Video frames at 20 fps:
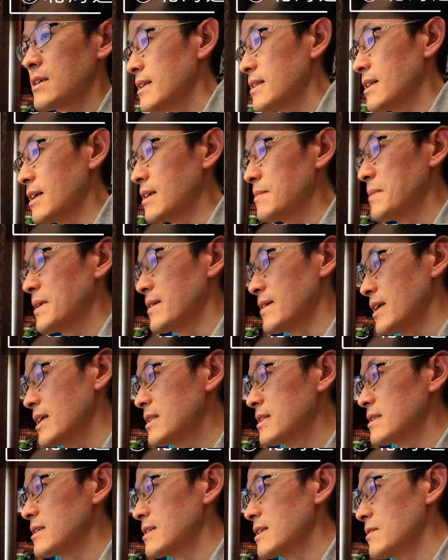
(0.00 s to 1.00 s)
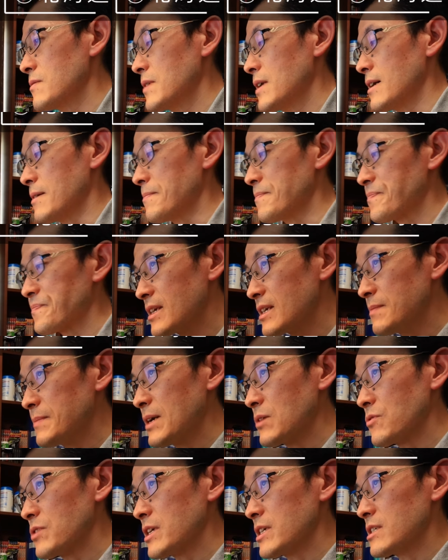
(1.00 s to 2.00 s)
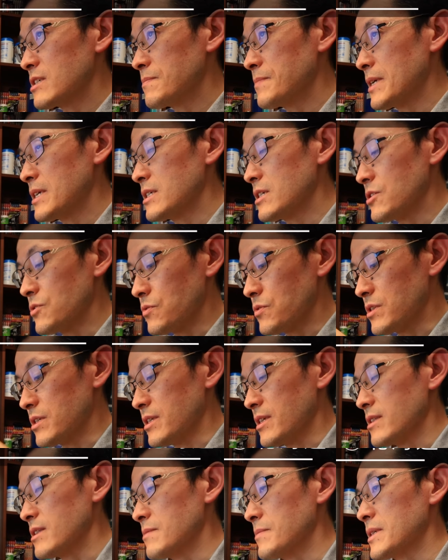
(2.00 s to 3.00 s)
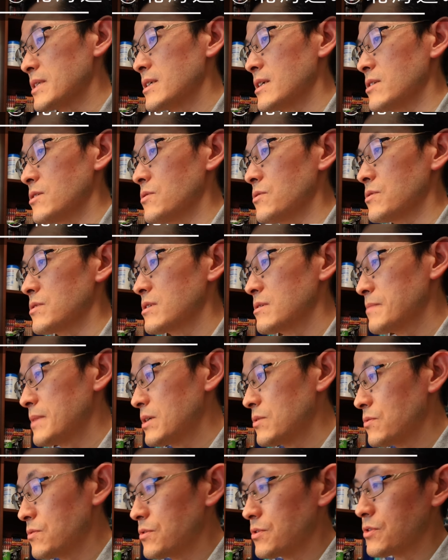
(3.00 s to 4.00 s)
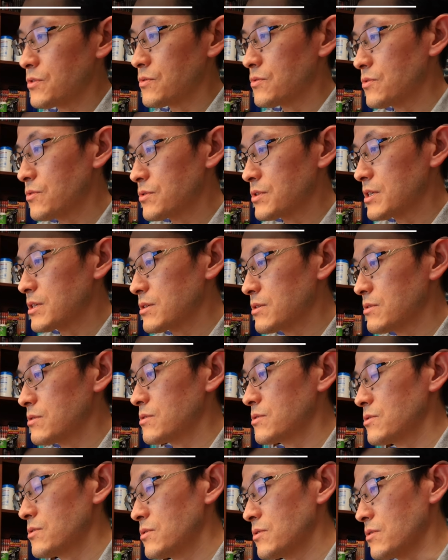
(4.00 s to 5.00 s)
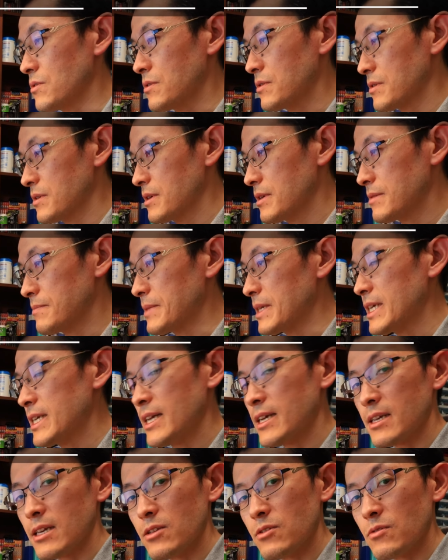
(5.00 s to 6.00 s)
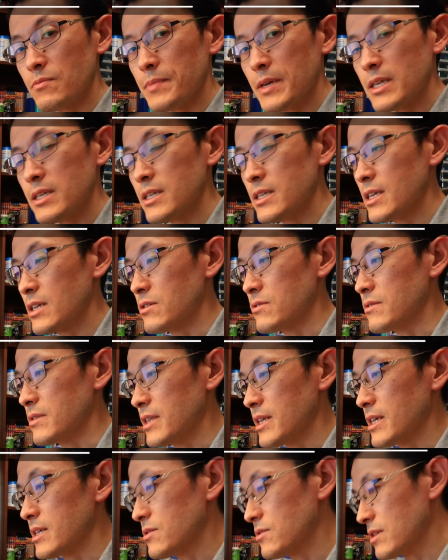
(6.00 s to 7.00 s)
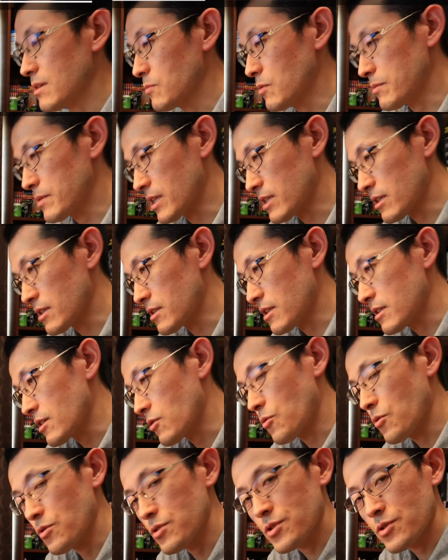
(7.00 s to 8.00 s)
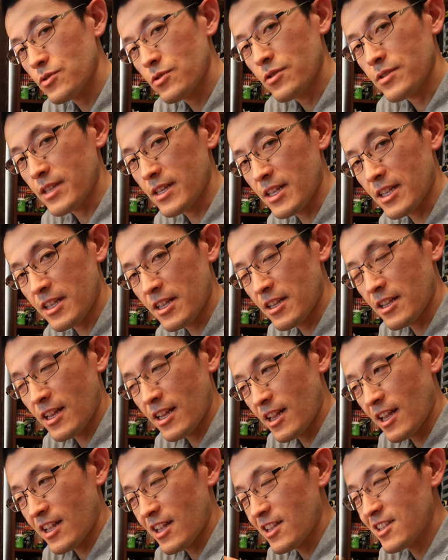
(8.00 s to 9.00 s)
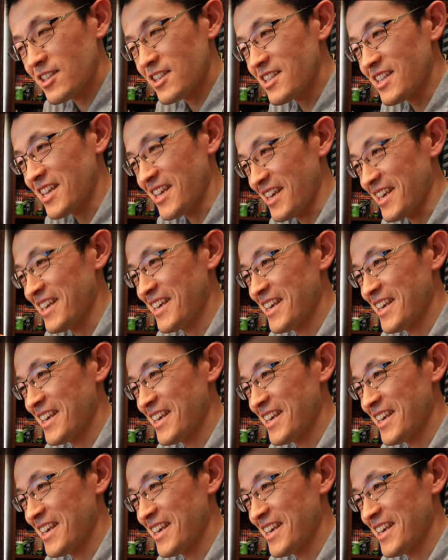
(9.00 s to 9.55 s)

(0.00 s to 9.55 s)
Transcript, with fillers: だ今現地では今これ1ページ表示になってますけどスマホを横にすると見開きのページになるのでそれでもうダダダダ高速のダダダダダダつって